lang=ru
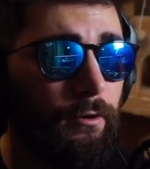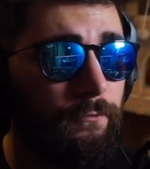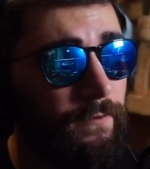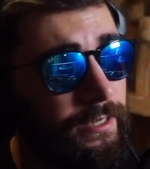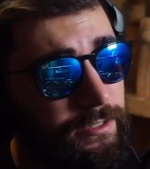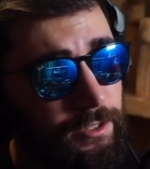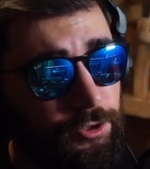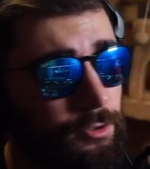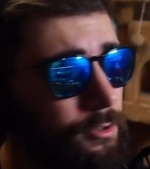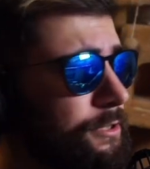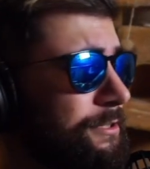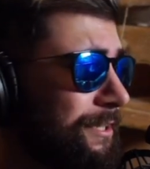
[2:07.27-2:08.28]
важно,
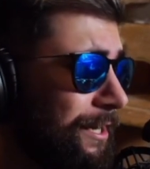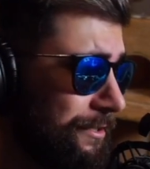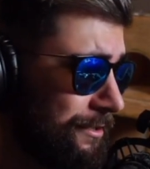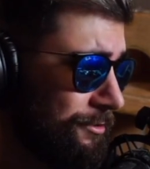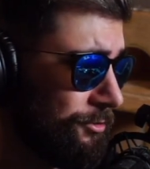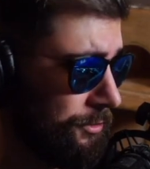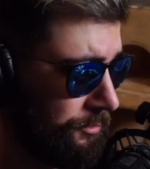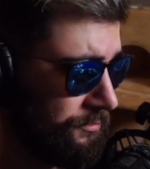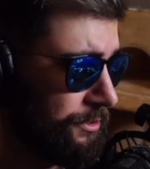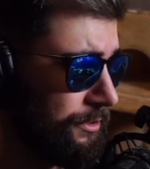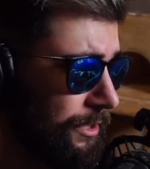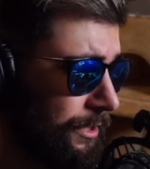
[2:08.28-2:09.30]
что сранин у него
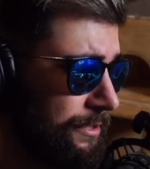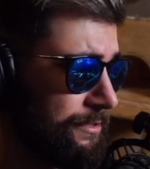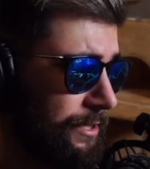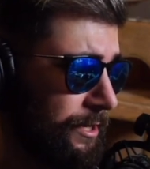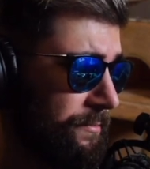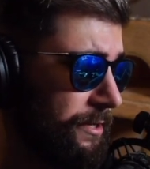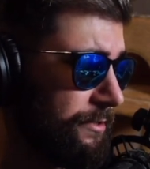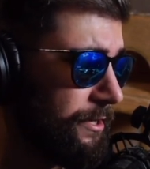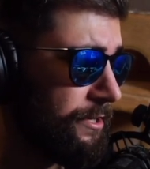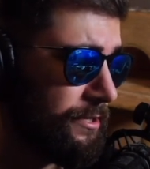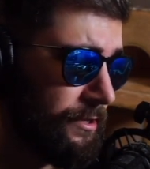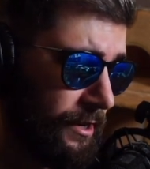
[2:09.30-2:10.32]
всегда разные ребята,
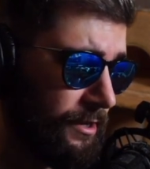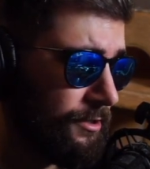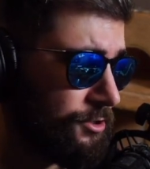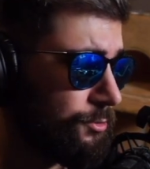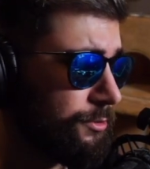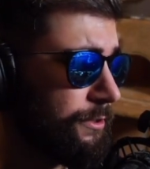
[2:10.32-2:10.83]
и реально жутко.